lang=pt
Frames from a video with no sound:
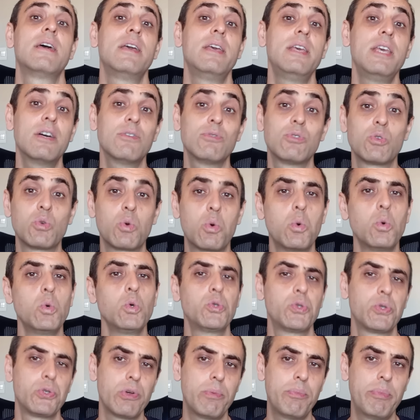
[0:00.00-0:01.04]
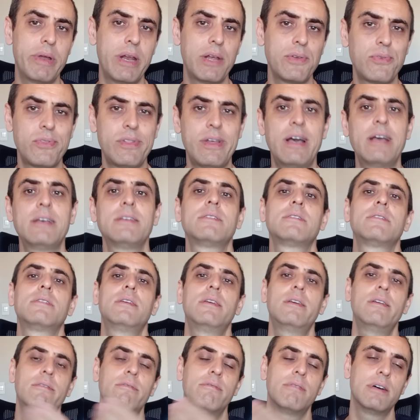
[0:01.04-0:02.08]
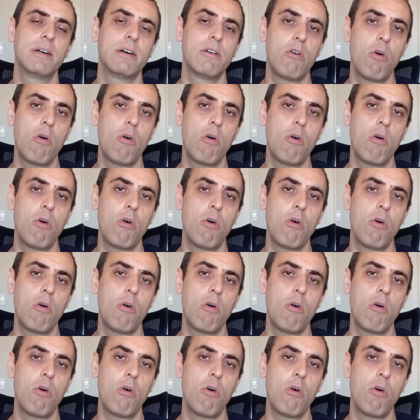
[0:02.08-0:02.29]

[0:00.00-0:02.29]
e aos custos operacionais que vão